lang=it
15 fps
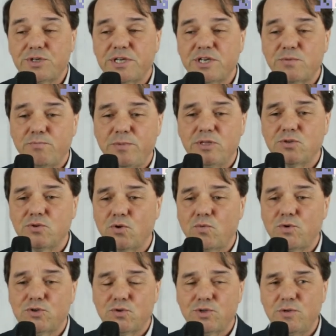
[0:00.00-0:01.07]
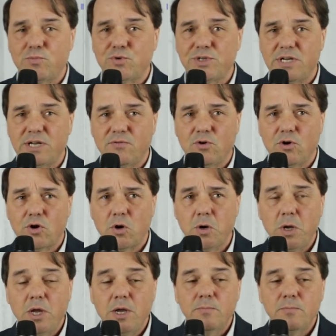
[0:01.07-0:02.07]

si aspettano questo tipo di lavoro,